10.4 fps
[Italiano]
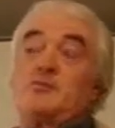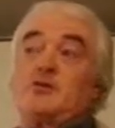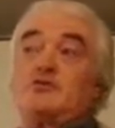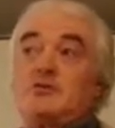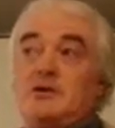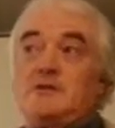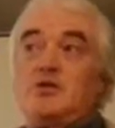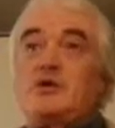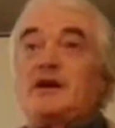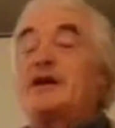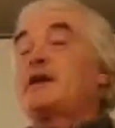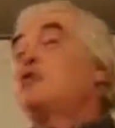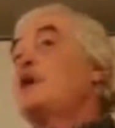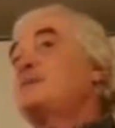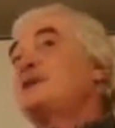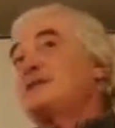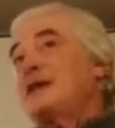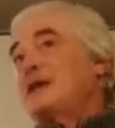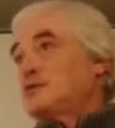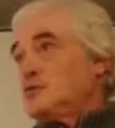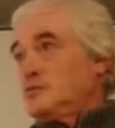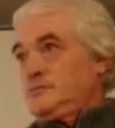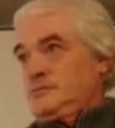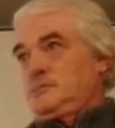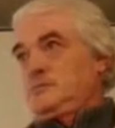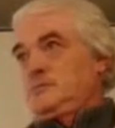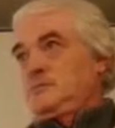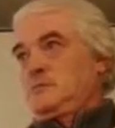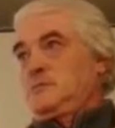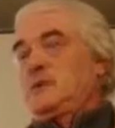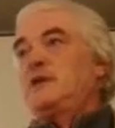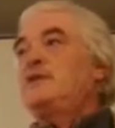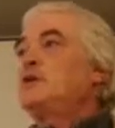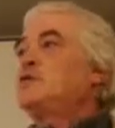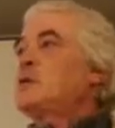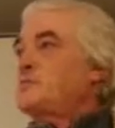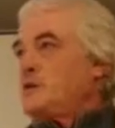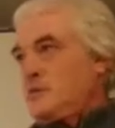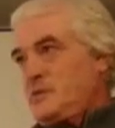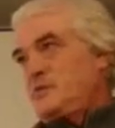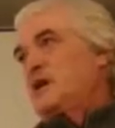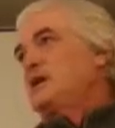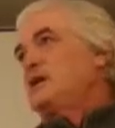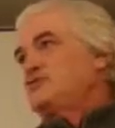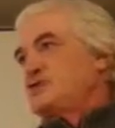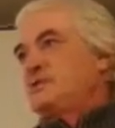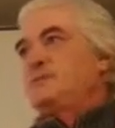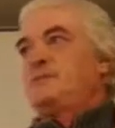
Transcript: produttivo che è regolamentato a livello europeo, abbiamo una legge.